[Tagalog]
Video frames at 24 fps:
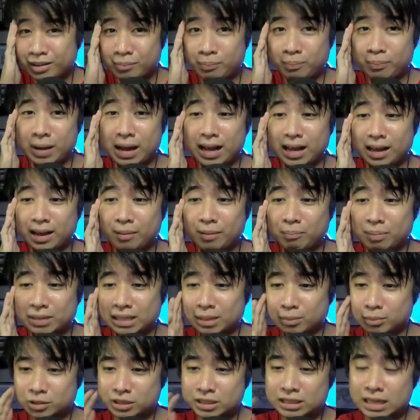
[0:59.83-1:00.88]
pa,
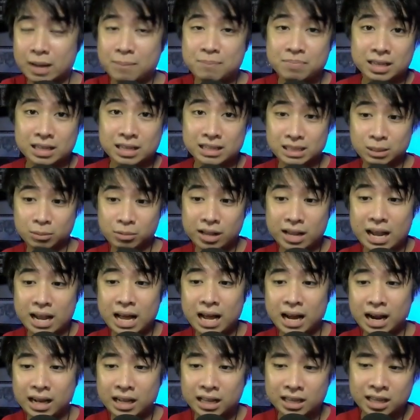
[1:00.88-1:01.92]
patapos na. Simulan na
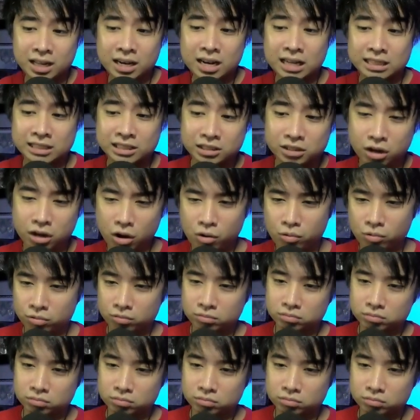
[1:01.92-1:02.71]
agad natin. Let's go!